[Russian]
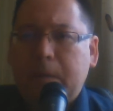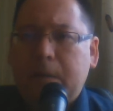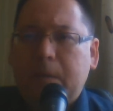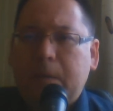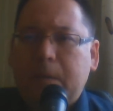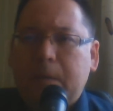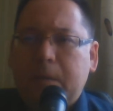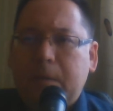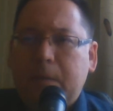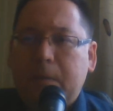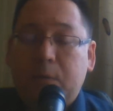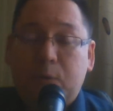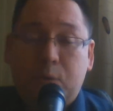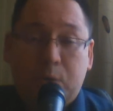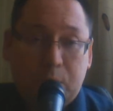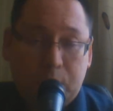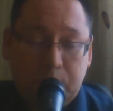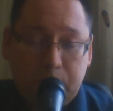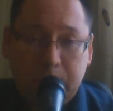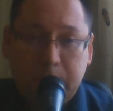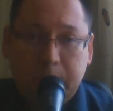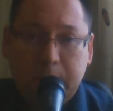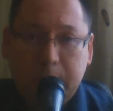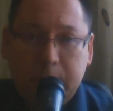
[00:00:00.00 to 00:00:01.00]
а, на
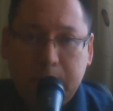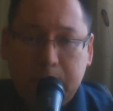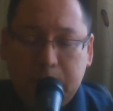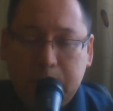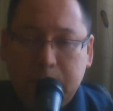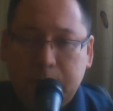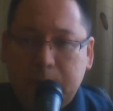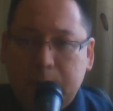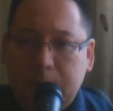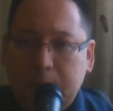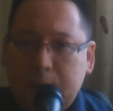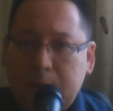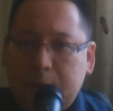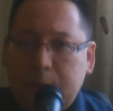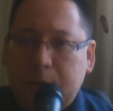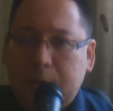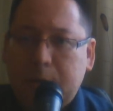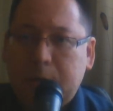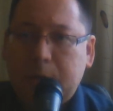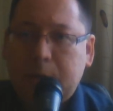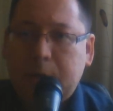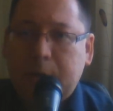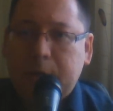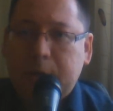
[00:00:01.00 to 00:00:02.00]
чужие когнитивные а,
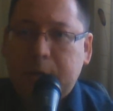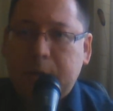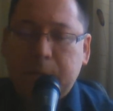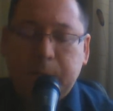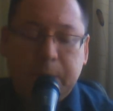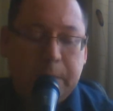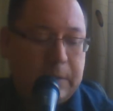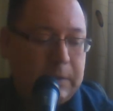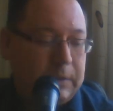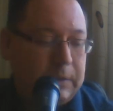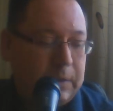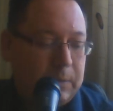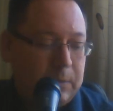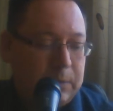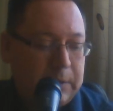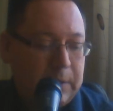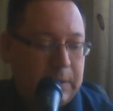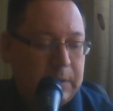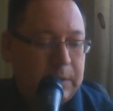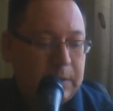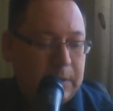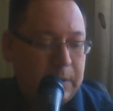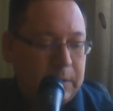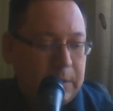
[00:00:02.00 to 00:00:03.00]
ошибки, они
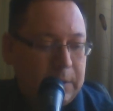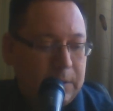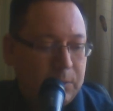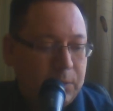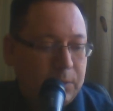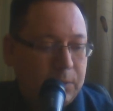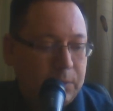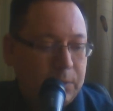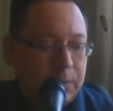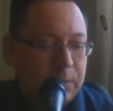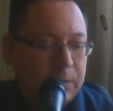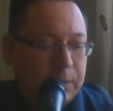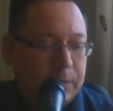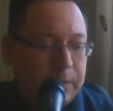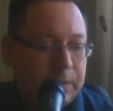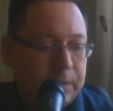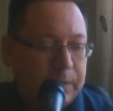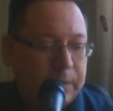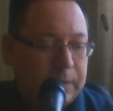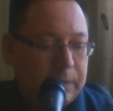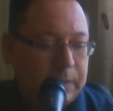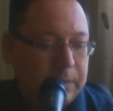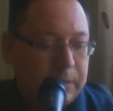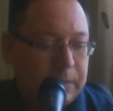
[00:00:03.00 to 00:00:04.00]
обязательно, они будут
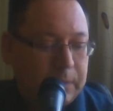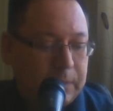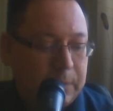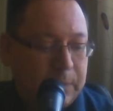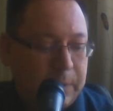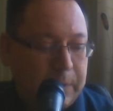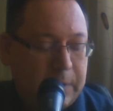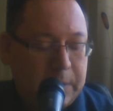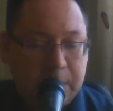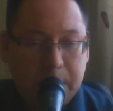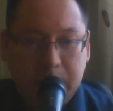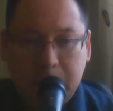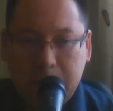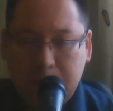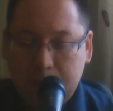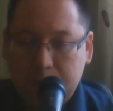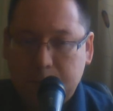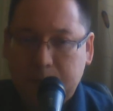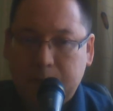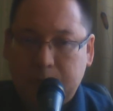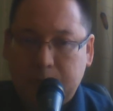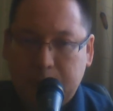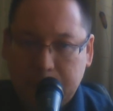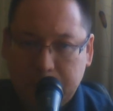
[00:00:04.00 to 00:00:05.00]
э, порождением
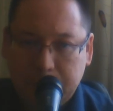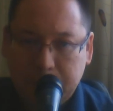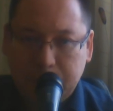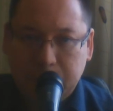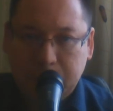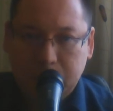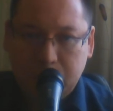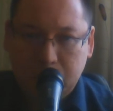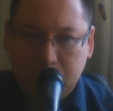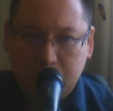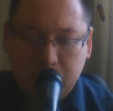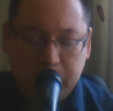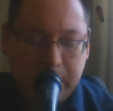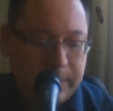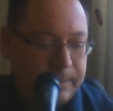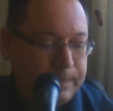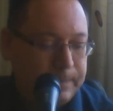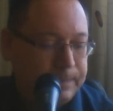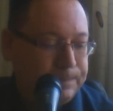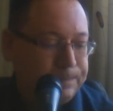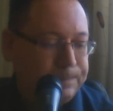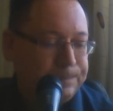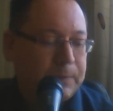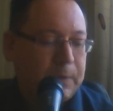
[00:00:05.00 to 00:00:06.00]
вашего ума.
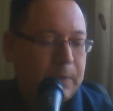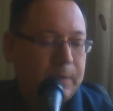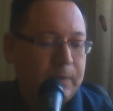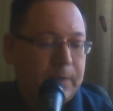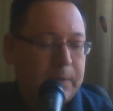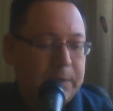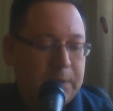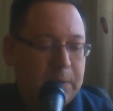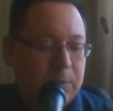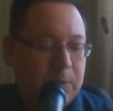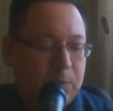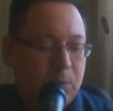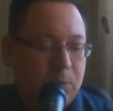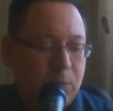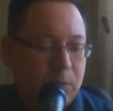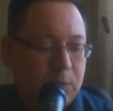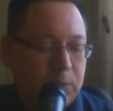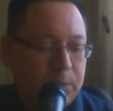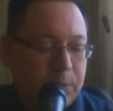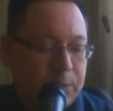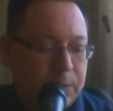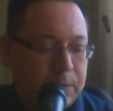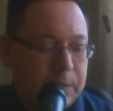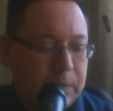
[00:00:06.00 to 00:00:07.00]
Вас ими могут
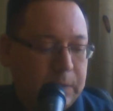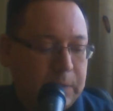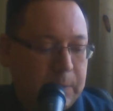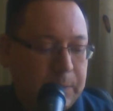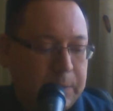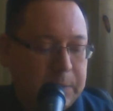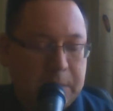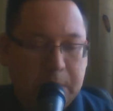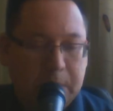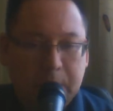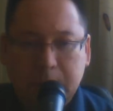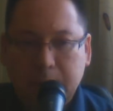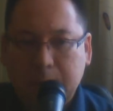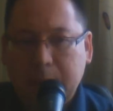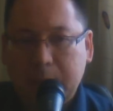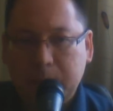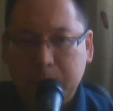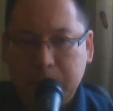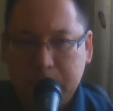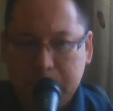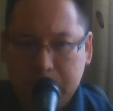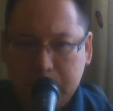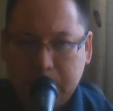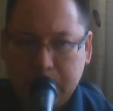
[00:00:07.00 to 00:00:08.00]
просто-напросто
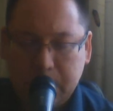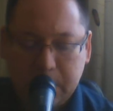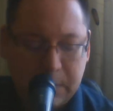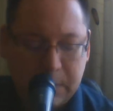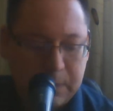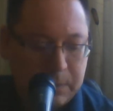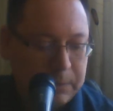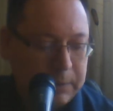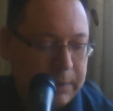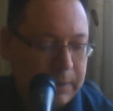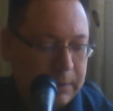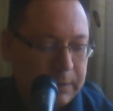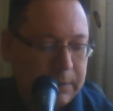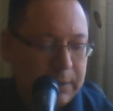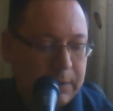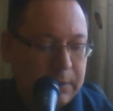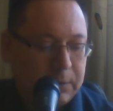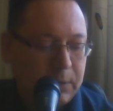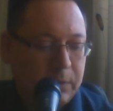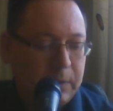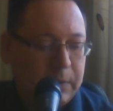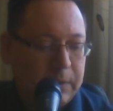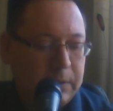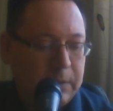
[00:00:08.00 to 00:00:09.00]
накормить, скажем так, да,
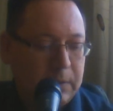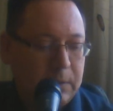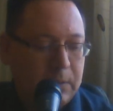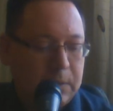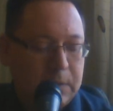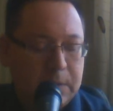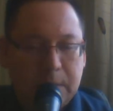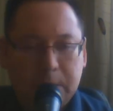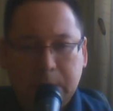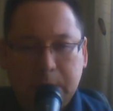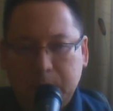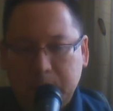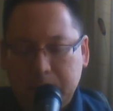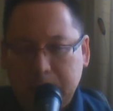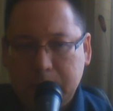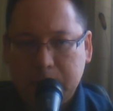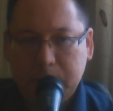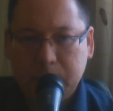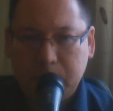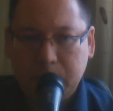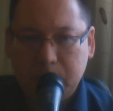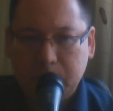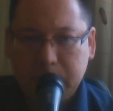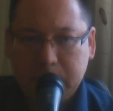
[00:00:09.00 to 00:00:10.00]
другие люди, или там
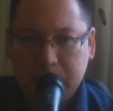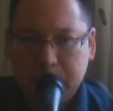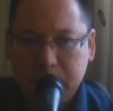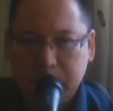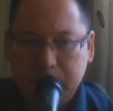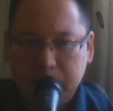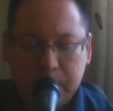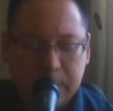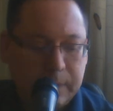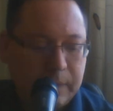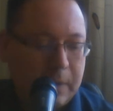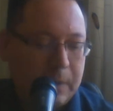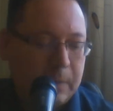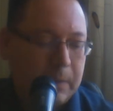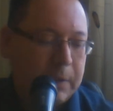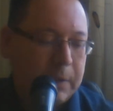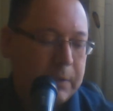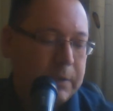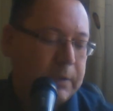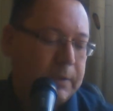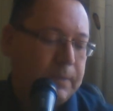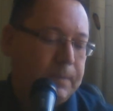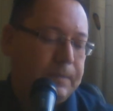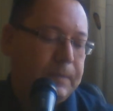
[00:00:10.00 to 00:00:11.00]
средства массовой
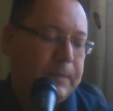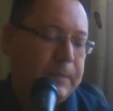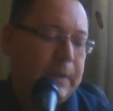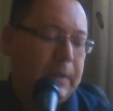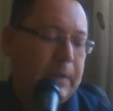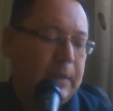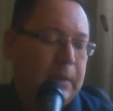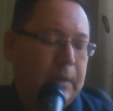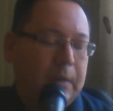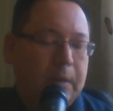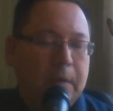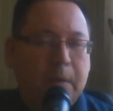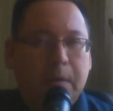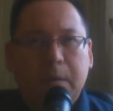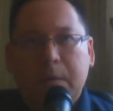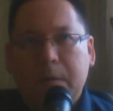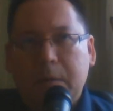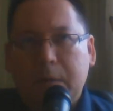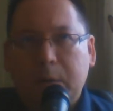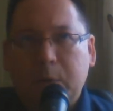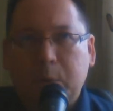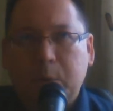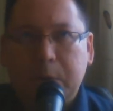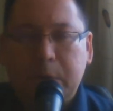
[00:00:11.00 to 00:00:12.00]
информации.
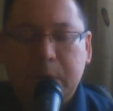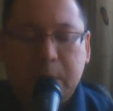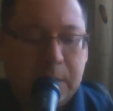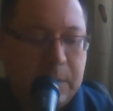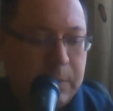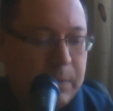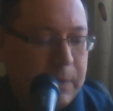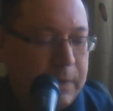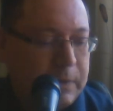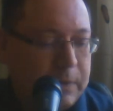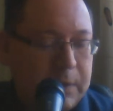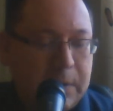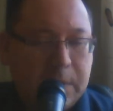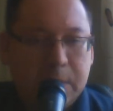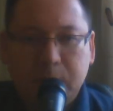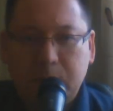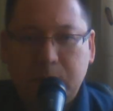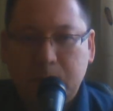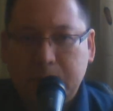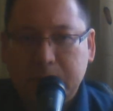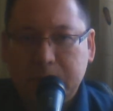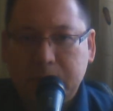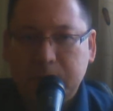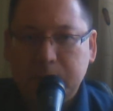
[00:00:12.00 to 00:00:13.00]
Хочется добавить средства
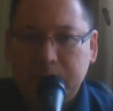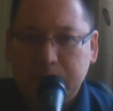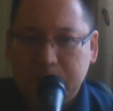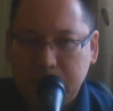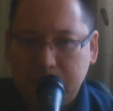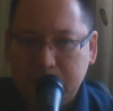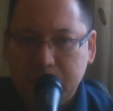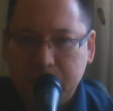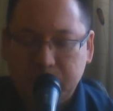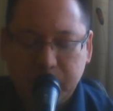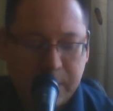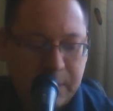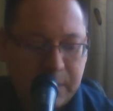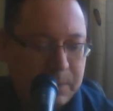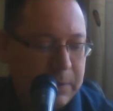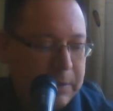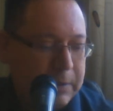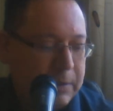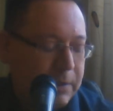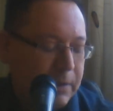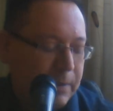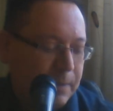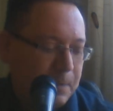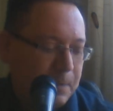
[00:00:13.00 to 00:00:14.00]
массовой дезинформации.